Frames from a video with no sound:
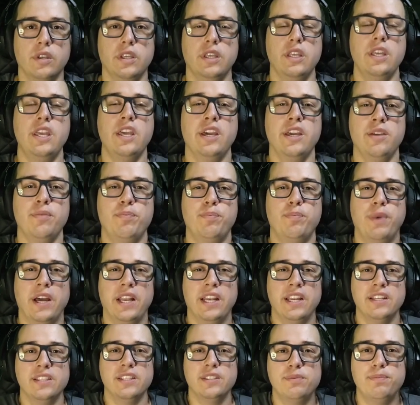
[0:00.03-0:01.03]
E aí,
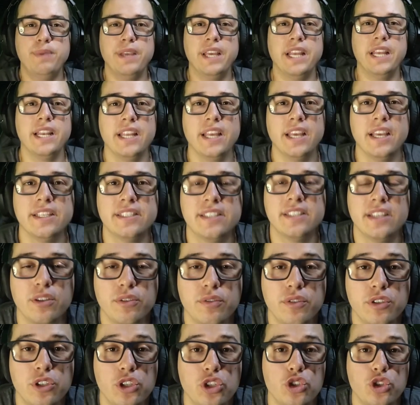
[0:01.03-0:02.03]
palhans, beleza? No
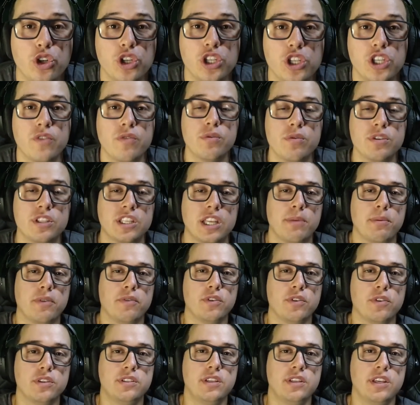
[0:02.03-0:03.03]
vídeo de hoje eu vou mostrar pra
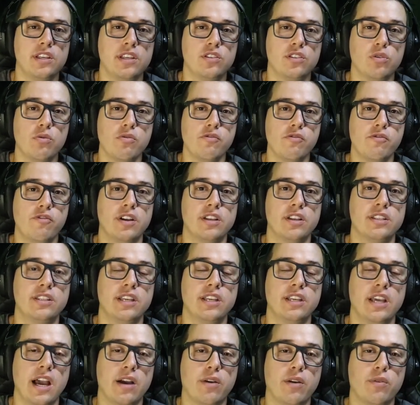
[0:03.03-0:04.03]
vocês como
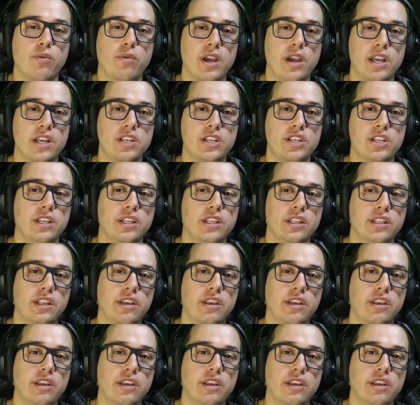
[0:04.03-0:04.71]
fazer a quest